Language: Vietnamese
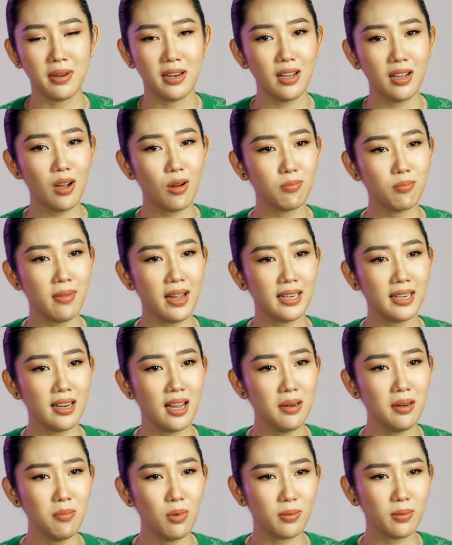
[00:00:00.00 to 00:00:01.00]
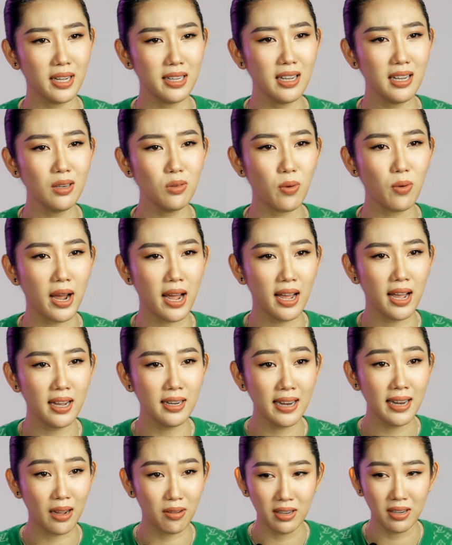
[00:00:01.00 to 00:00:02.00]
mà nó không mang đến một cái kết quả
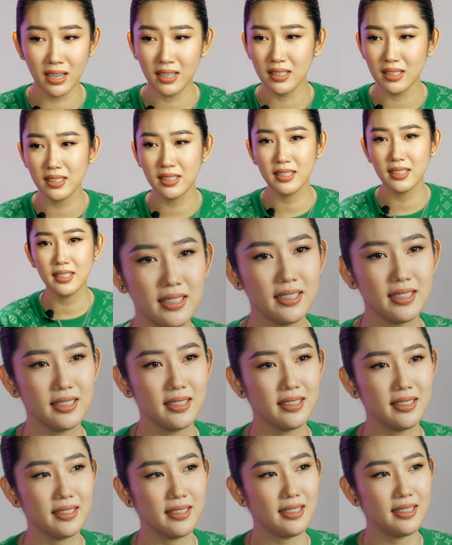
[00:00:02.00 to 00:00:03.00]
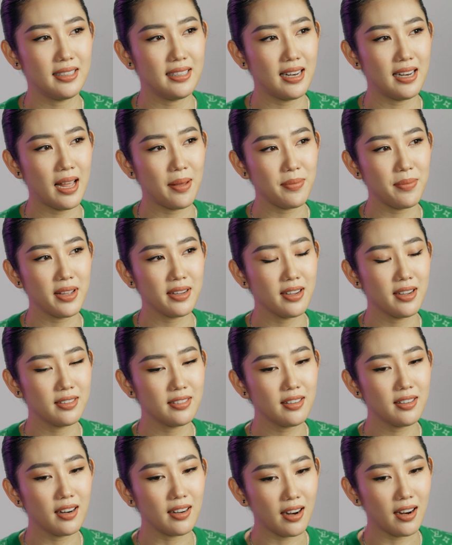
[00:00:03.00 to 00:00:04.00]
nào hết làm cho
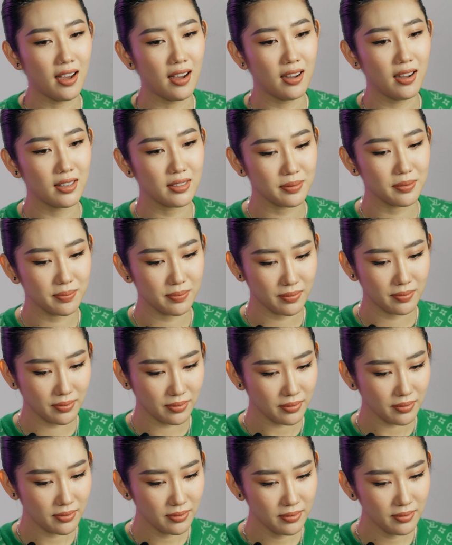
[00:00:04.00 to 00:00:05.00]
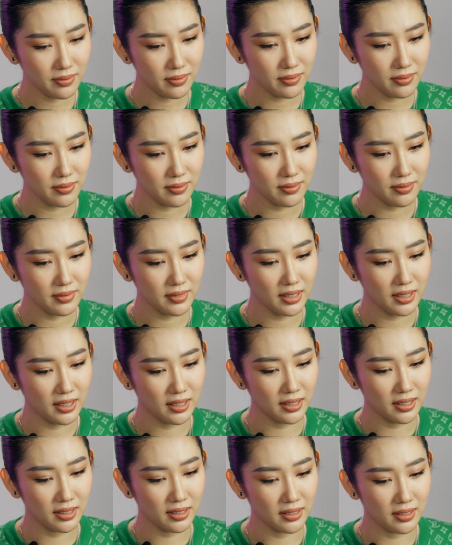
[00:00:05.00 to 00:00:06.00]
ngân rất là lo
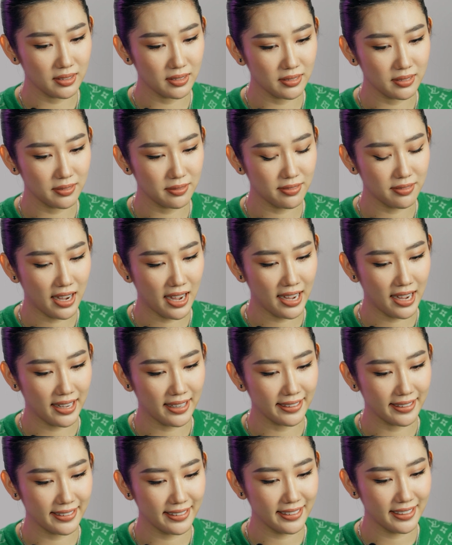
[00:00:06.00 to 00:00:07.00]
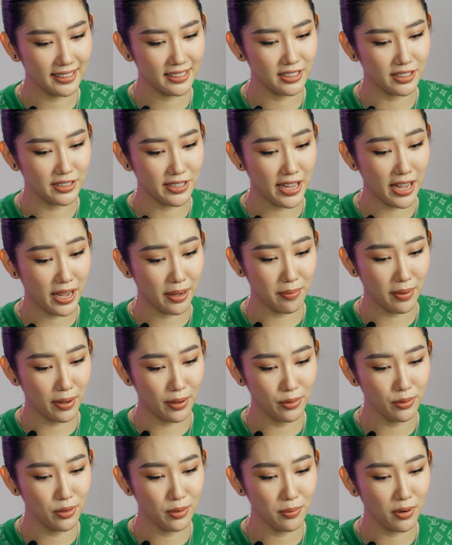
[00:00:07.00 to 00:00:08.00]
ờ, và cái sự dè
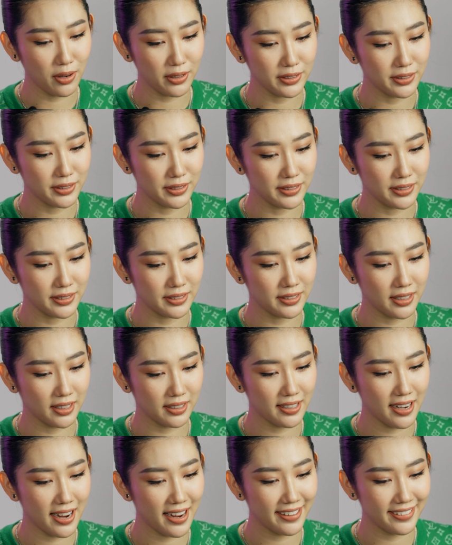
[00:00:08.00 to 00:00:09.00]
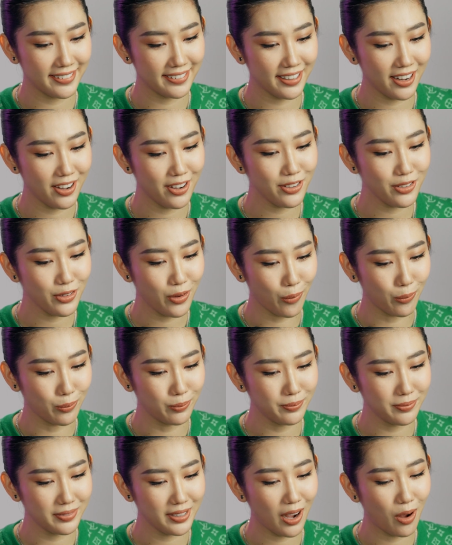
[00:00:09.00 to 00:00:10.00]
biểu của mọi người thật ra nó
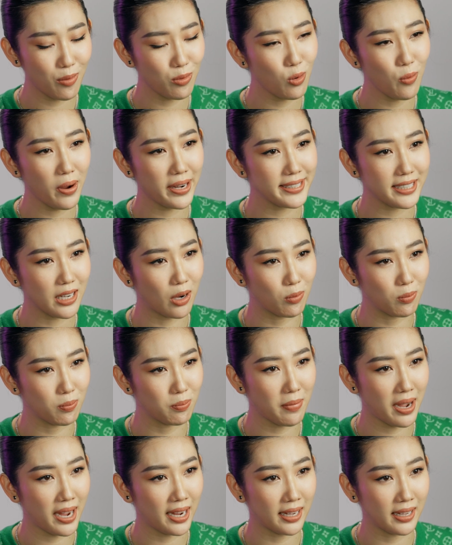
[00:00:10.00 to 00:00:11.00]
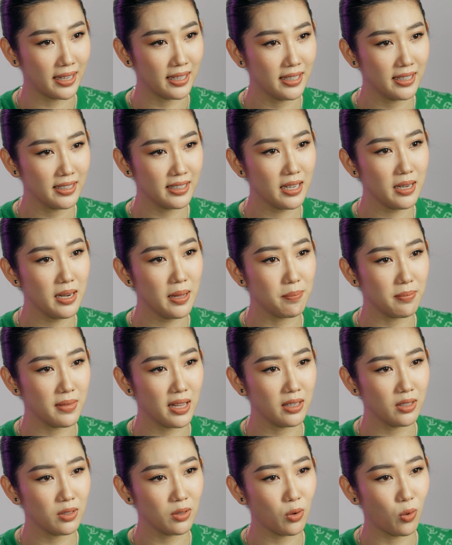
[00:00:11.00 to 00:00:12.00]
cũng không có quan trọng bằng cái niềm
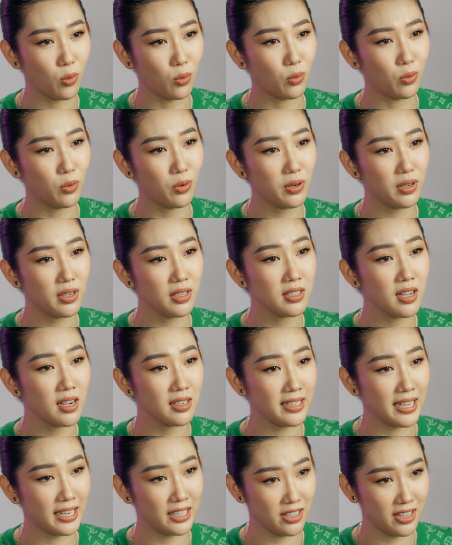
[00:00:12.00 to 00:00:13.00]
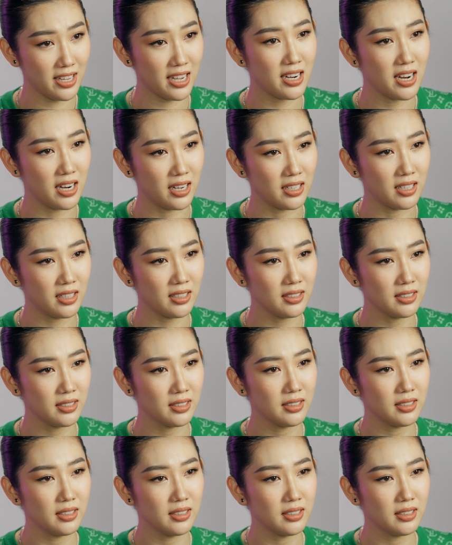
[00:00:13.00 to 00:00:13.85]
tin của ngân dành cho gia đình đó